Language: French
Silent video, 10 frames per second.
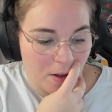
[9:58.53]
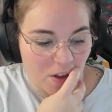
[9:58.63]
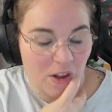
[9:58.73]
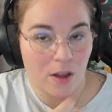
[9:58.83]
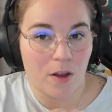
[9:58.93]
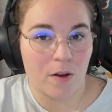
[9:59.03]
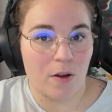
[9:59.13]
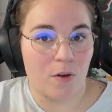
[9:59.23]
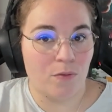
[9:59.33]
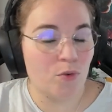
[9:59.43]

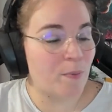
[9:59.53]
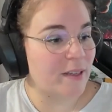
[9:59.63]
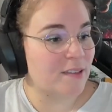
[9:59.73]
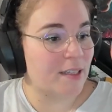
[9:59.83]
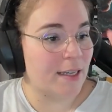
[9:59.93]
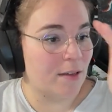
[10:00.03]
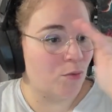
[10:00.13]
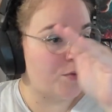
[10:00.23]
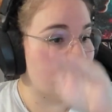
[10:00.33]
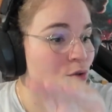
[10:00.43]
Euh, vous passez,
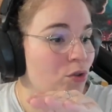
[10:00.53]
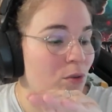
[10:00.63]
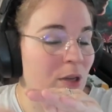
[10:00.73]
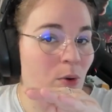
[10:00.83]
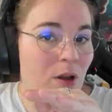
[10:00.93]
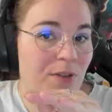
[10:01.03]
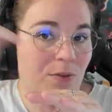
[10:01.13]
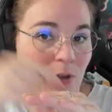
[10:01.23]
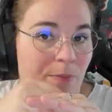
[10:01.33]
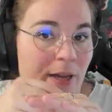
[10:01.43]
vous faites une demi-croix avec
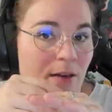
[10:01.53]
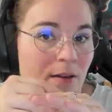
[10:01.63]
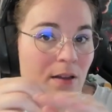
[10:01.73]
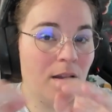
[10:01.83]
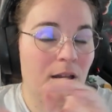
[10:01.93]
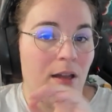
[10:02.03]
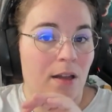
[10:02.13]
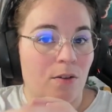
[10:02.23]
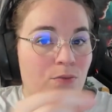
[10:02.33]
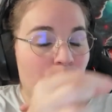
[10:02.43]
votre perle, vous